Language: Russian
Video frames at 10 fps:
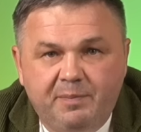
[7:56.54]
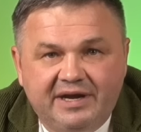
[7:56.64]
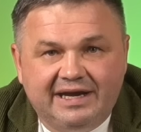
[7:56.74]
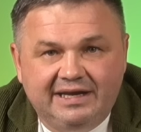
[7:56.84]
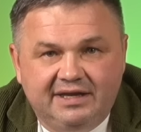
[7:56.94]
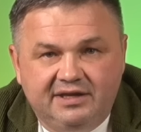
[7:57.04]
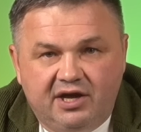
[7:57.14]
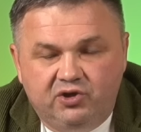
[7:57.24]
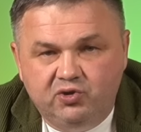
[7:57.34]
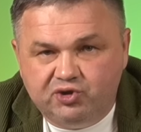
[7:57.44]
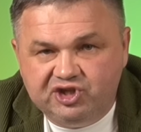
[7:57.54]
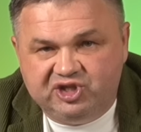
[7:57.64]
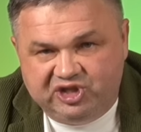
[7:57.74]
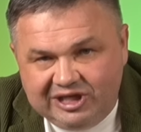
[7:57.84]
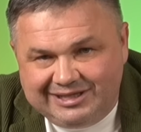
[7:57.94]
поколения они уже
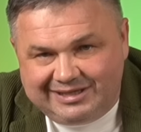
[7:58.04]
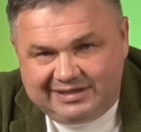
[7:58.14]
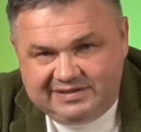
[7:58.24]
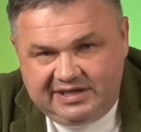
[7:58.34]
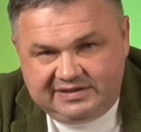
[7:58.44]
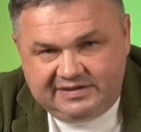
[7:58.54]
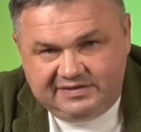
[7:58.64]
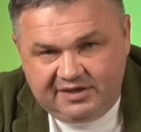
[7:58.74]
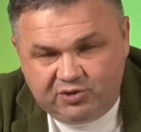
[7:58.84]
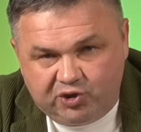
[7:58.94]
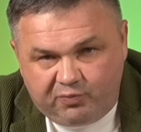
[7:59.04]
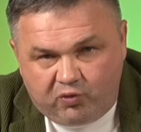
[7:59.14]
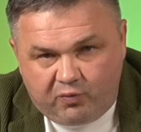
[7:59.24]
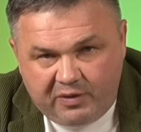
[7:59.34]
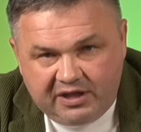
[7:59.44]
сильно разнятся с тем, что
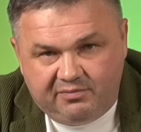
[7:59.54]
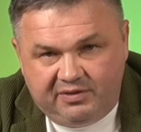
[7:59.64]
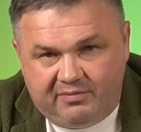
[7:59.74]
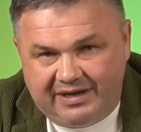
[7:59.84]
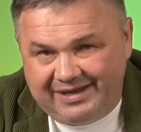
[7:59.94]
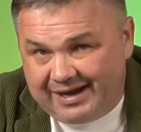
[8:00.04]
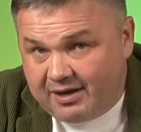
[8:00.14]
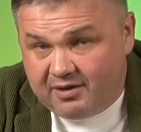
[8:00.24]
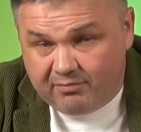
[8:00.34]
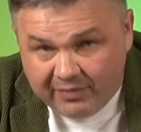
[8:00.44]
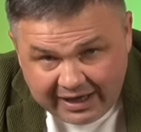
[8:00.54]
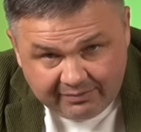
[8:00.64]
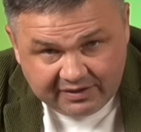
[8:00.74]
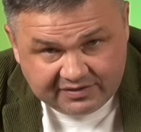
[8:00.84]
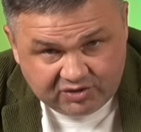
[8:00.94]
покупала был моя
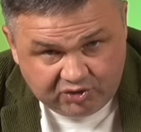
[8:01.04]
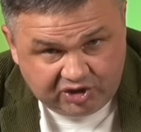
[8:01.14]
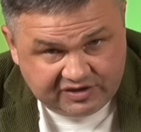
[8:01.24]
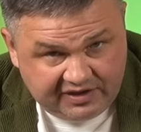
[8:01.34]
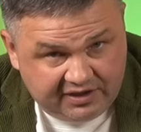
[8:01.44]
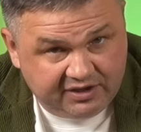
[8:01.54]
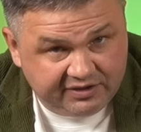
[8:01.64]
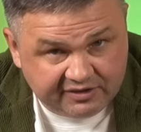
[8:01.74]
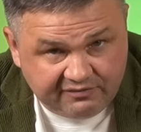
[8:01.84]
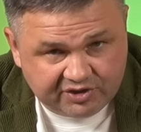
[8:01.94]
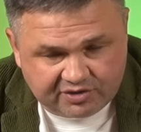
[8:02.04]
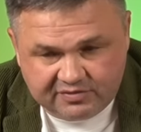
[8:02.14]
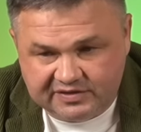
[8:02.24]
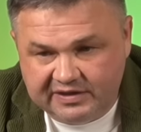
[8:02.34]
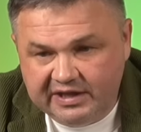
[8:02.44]
мама с точки зрения
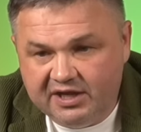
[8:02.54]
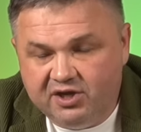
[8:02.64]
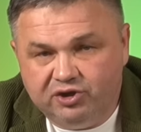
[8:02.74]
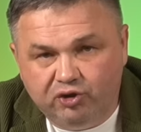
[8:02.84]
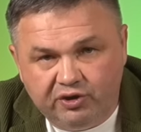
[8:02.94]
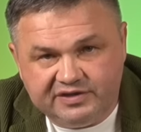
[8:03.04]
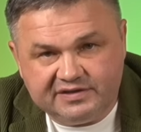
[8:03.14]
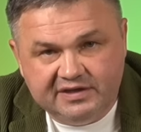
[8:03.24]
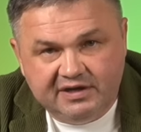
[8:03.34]
недвижимости. То есть